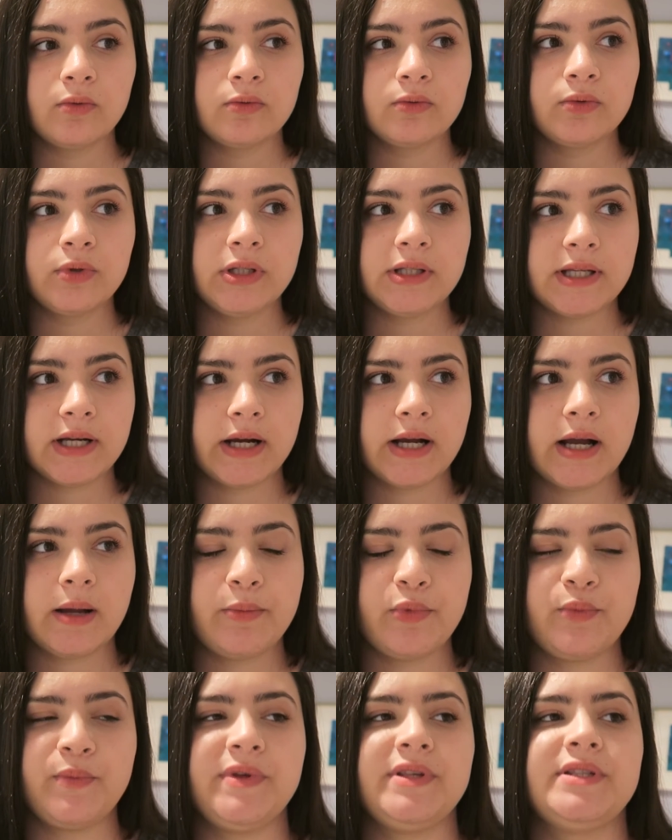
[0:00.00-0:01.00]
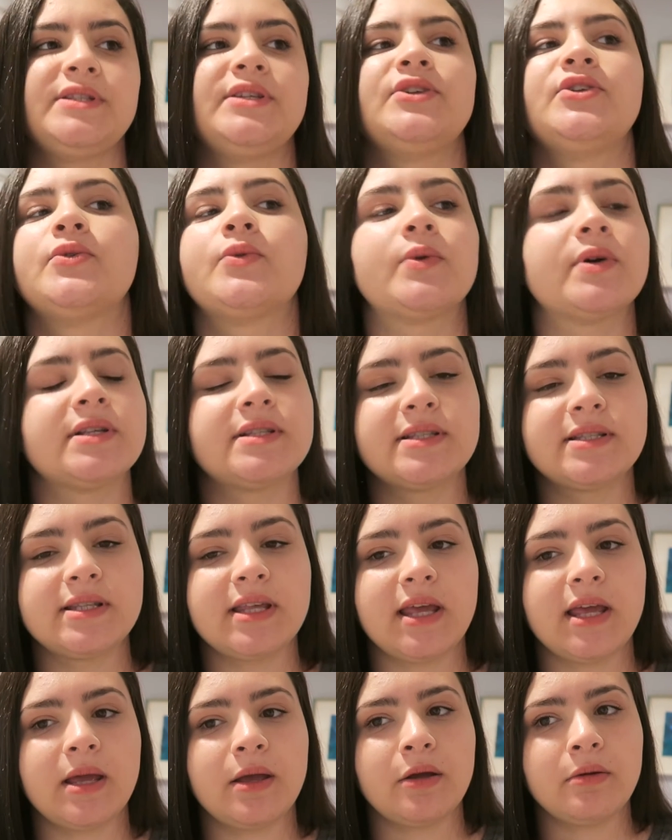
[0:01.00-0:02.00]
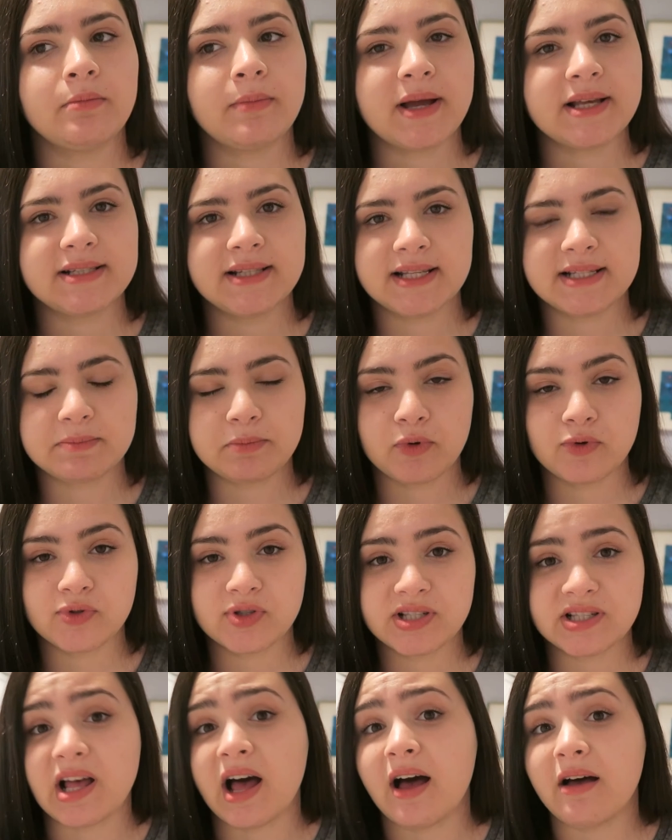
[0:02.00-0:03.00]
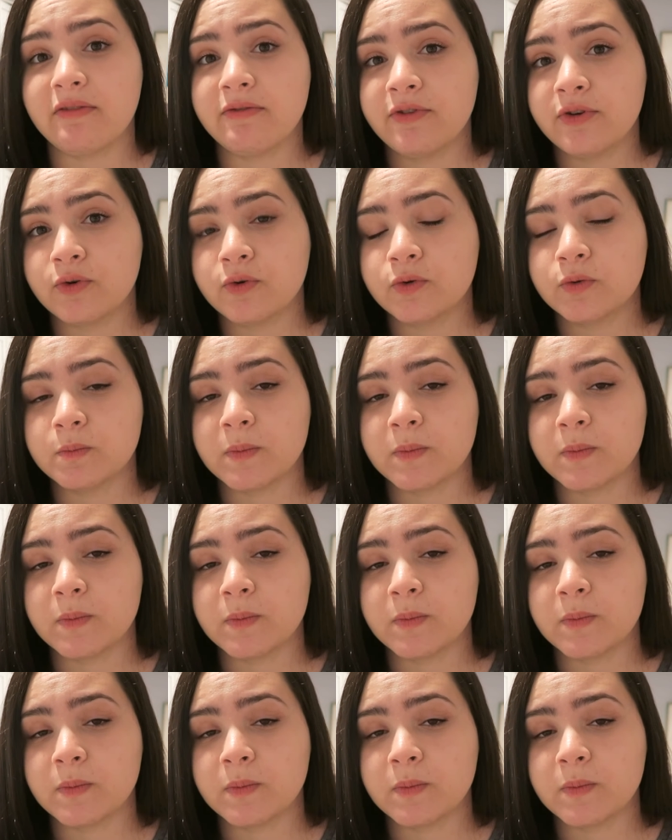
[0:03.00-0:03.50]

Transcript: O intercâmbio me ensinou a ser mais responsável,